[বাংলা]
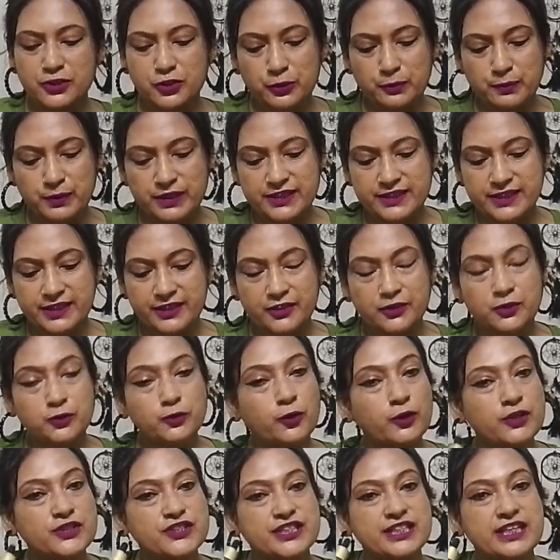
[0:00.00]
চব্বিশ কারোর
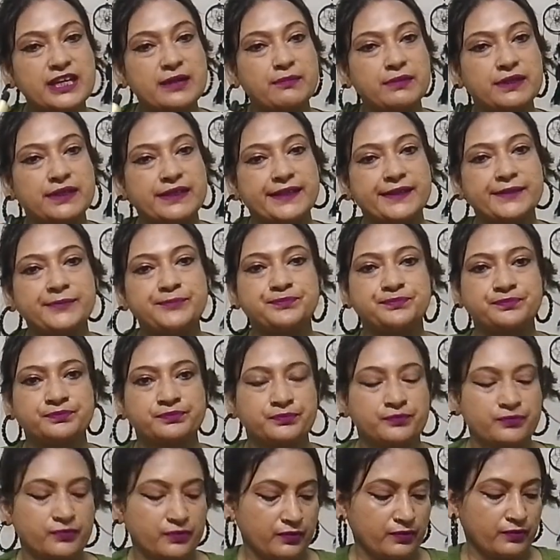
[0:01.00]
গোল্ড সিরামটা
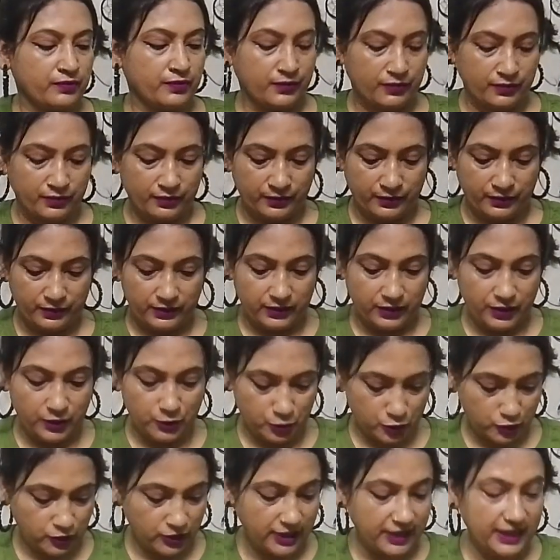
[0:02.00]

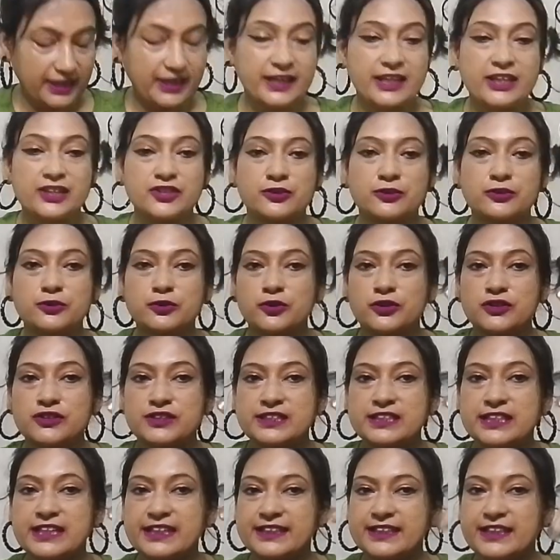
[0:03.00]
ইউজ করার আগে যখন
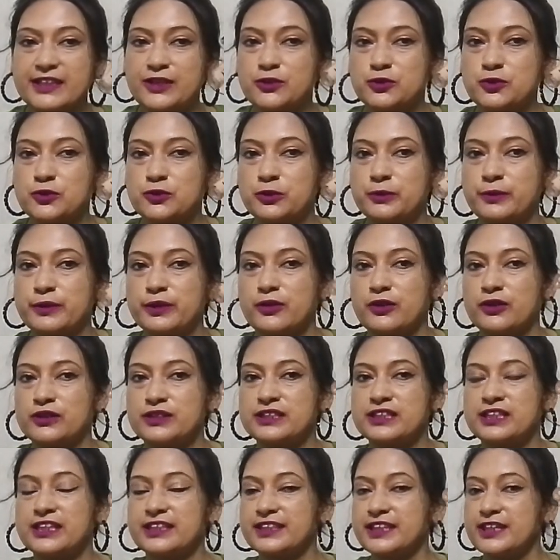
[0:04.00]
কনসিলারটা ইউজ করবে
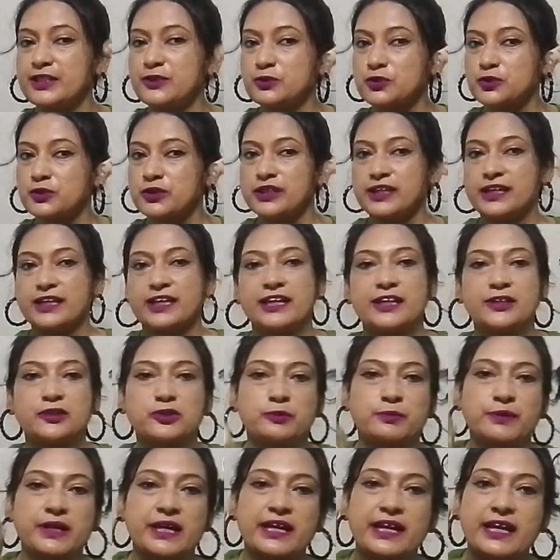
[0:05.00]
কনসিলারটা ইউজ করার আগে
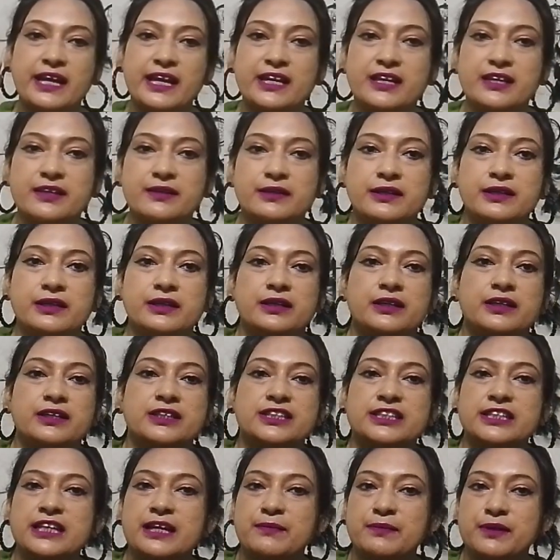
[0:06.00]
তোমরা এই
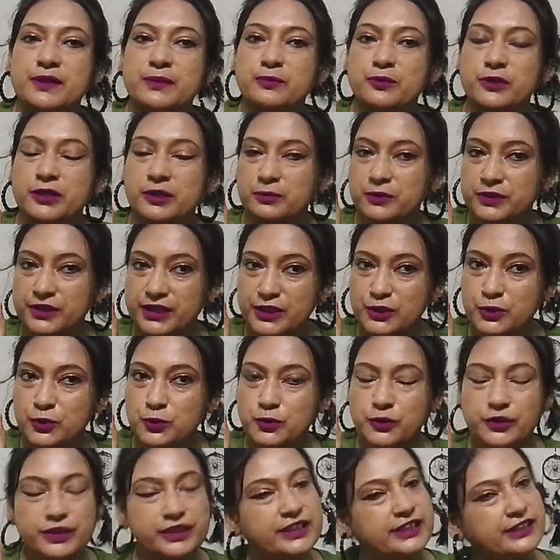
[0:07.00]
সিরামটা মুখের মধ্যে ইউজ
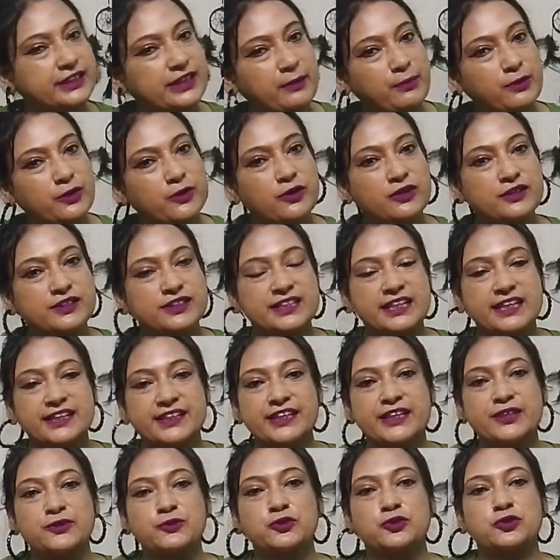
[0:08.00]
করিয়ে তারপরে
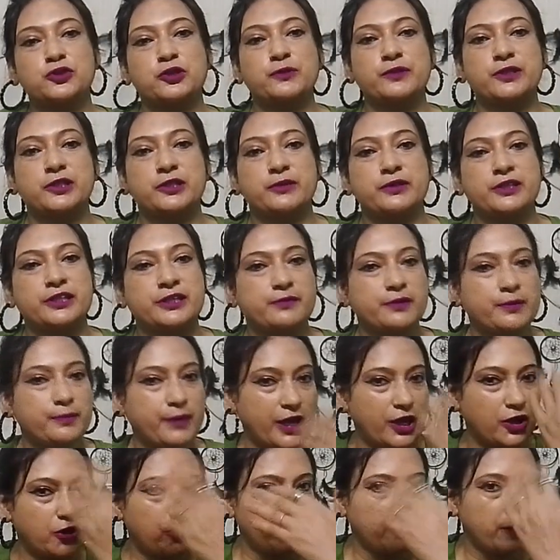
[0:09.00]
কনসিলারটা ইউজ করবে তারপরে দেখবে
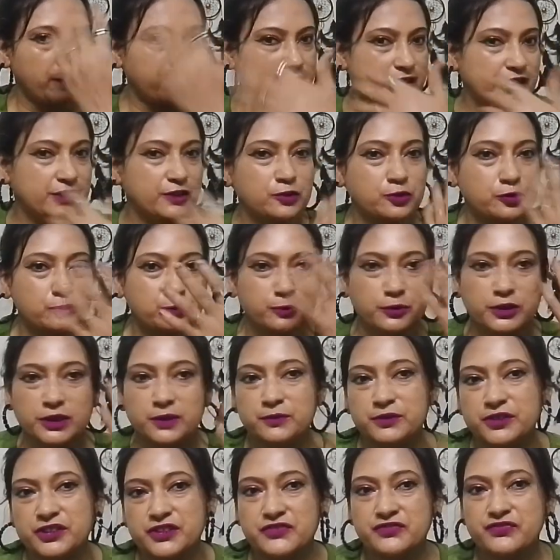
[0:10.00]
ভালোভাবে কিন্তু
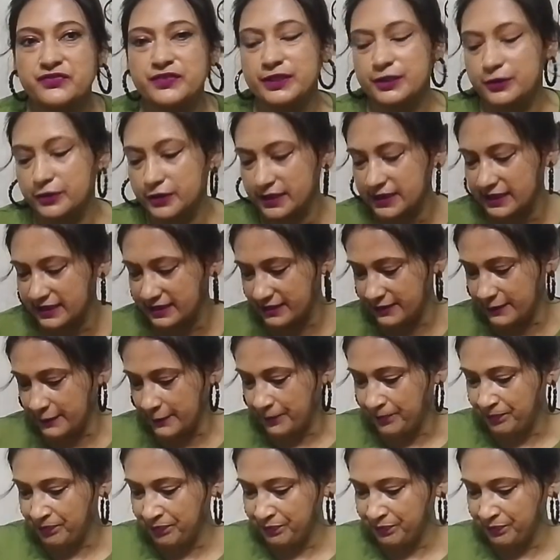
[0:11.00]
মুখের মধ্যে স্প্রেড হয়ে যাচ্ছে